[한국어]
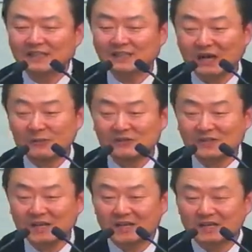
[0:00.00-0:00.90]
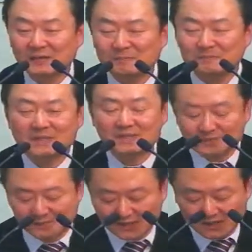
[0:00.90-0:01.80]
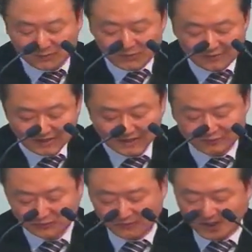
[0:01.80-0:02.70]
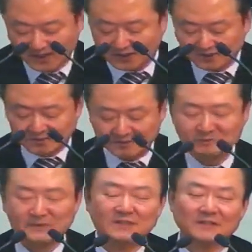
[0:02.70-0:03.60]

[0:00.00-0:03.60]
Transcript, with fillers: 다윗의 믿음이라고 할 수가 있습니다.